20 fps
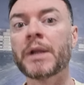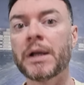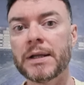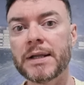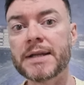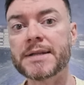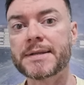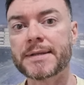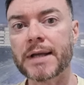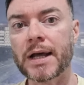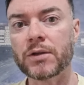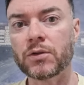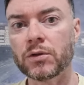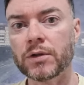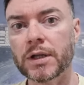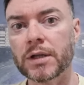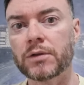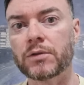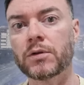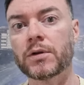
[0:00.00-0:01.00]
gli è stato
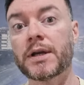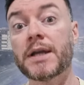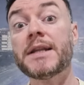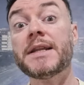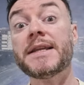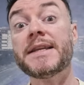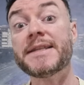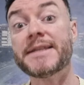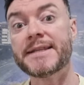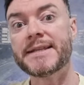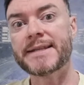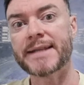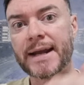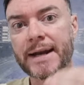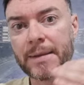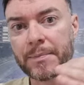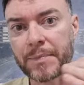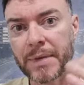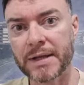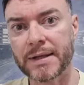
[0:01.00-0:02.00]
detto che gli si
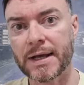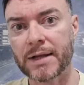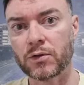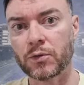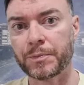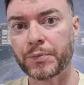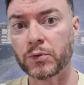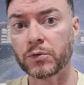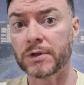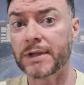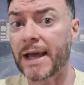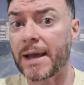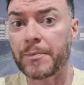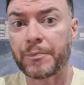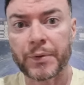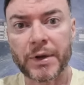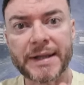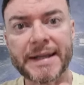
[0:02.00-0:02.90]
sarebbe dato più tempo.